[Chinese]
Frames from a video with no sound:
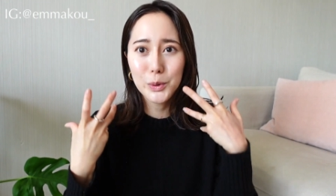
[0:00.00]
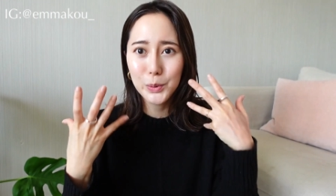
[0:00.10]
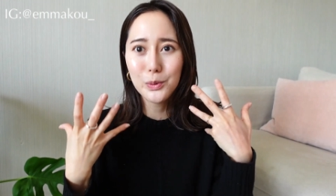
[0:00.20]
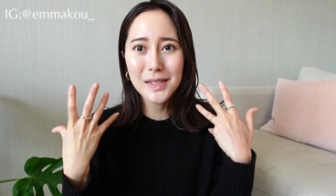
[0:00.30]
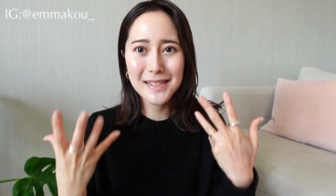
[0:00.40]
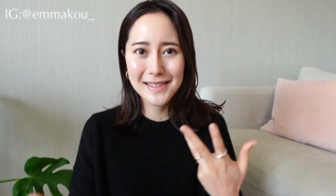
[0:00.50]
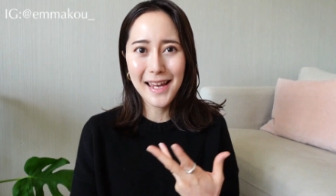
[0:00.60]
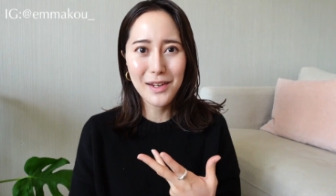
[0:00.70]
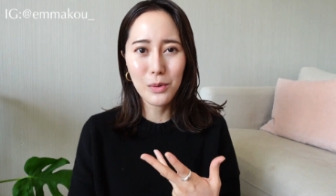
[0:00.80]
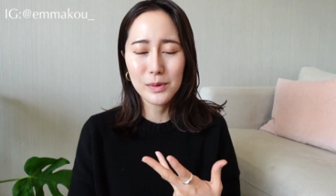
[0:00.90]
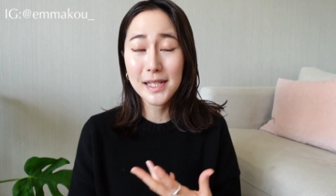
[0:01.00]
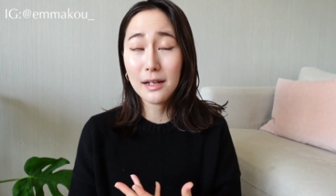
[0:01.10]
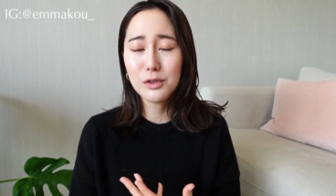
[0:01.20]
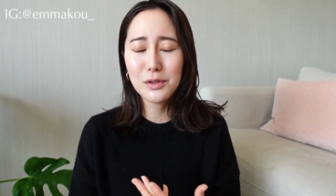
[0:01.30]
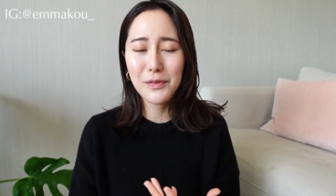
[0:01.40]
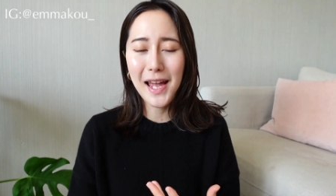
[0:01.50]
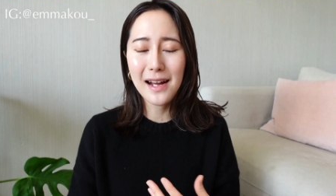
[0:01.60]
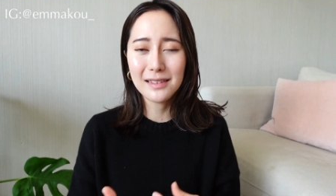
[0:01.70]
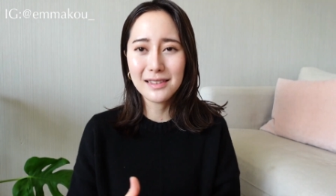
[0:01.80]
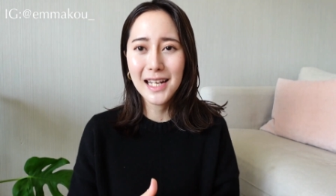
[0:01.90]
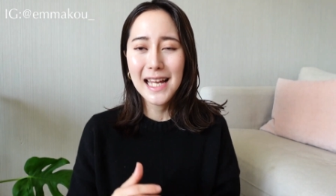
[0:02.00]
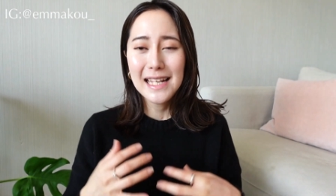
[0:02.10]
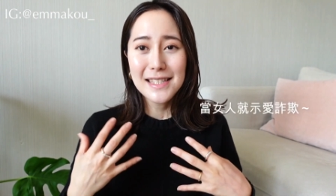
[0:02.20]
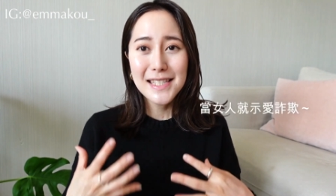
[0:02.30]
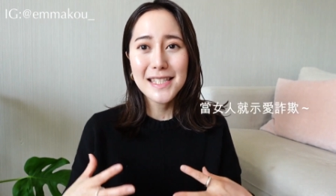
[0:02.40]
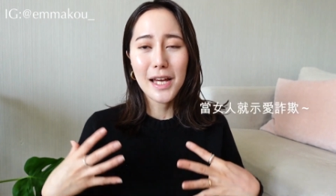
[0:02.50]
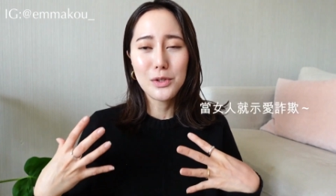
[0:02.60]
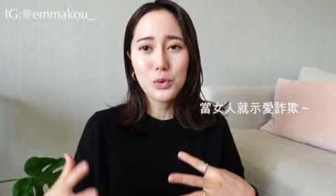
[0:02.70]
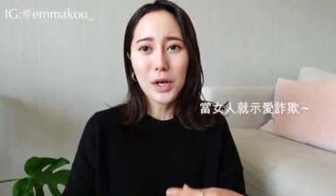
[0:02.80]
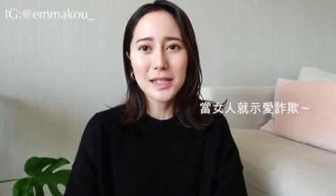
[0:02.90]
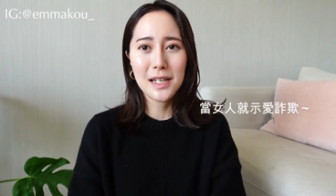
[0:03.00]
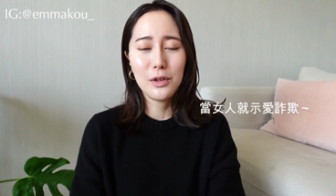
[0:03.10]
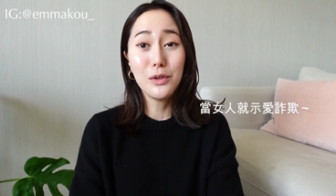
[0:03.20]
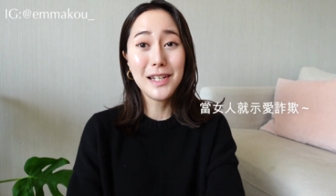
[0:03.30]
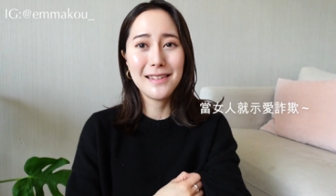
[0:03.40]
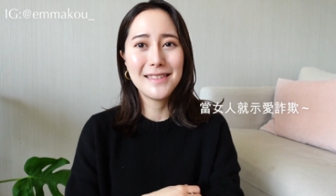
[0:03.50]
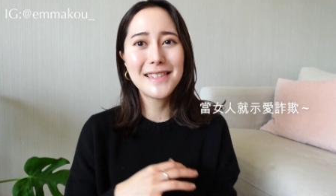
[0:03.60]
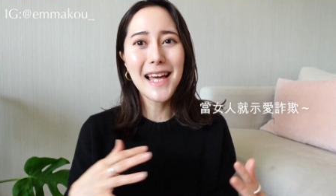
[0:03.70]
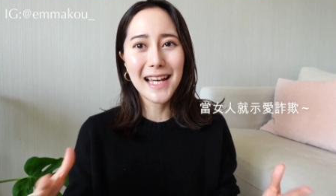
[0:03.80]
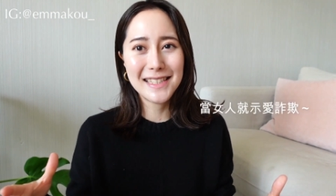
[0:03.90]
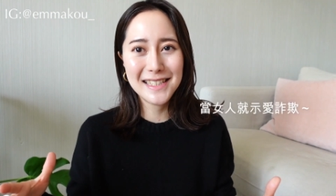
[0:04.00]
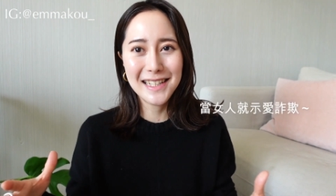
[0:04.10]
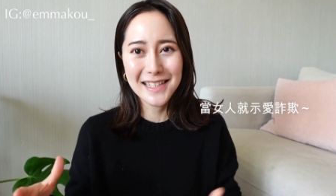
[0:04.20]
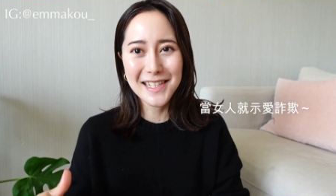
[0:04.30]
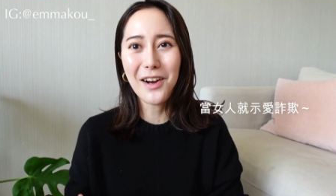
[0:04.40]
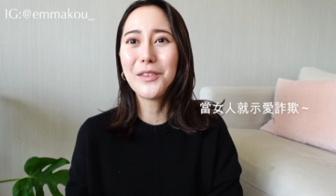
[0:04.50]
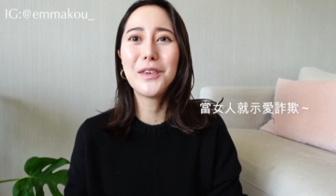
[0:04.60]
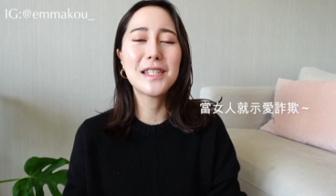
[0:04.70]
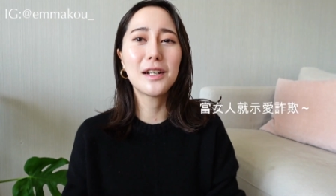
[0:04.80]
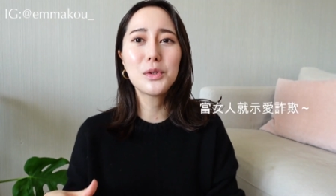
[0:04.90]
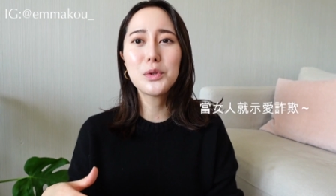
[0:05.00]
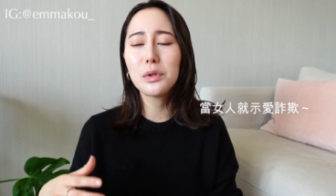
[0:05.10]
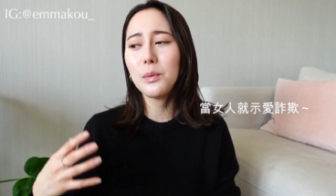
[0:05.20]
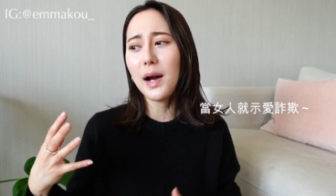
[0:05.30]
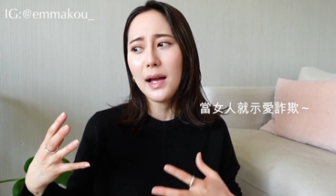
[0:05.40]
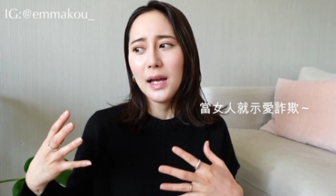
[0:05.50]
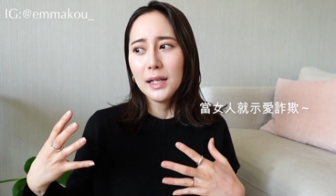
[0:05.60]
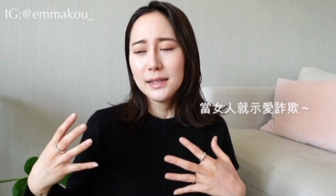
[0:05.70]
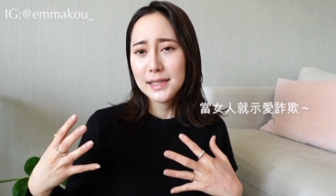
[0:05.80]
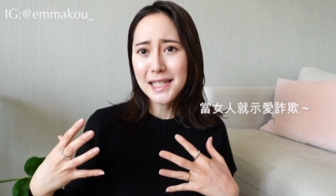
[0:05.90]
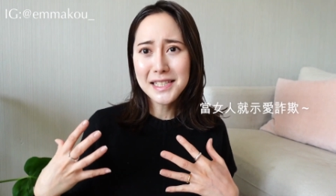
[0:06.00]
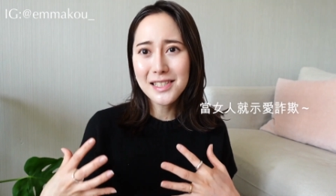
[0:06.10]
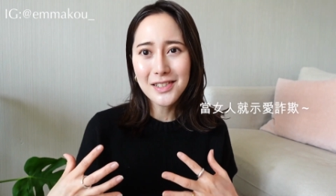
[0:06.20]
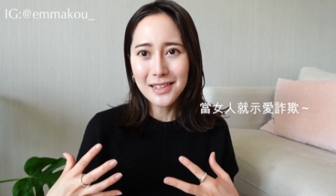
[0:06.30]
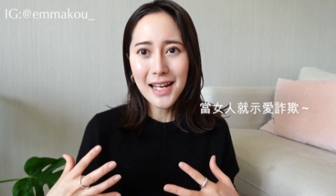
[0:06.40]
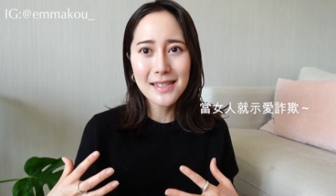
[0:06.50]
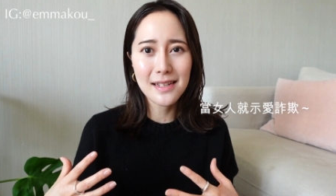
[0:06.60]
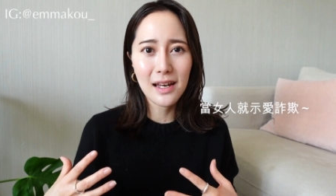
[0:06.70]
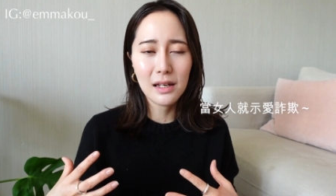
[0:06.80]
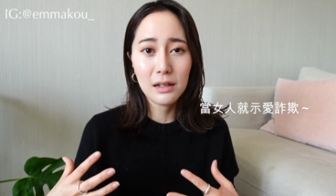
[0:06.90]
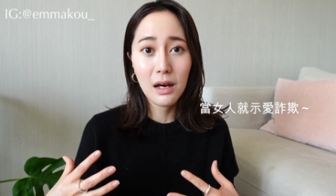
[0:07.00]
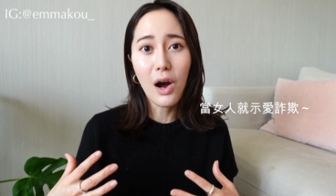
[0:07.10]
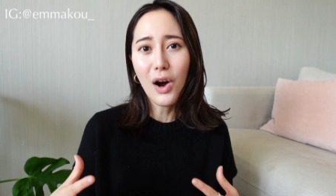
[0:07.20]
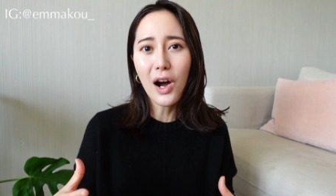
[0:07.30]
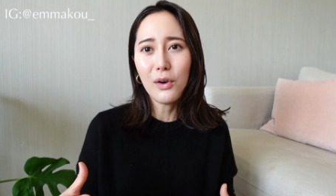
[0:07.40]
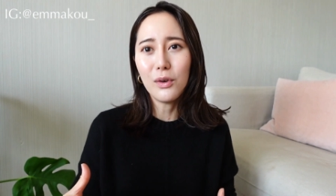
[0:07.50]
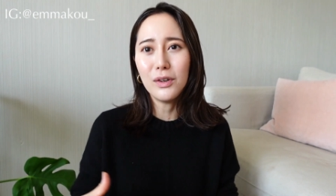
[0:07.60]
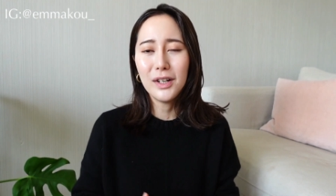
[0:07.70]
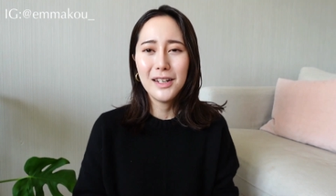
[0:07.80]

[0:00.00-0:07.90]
涂了腮红，这样就是非常的自然妆效，有点煞气的效果，这样就会觉得哇，你今天气色看起来好好哦，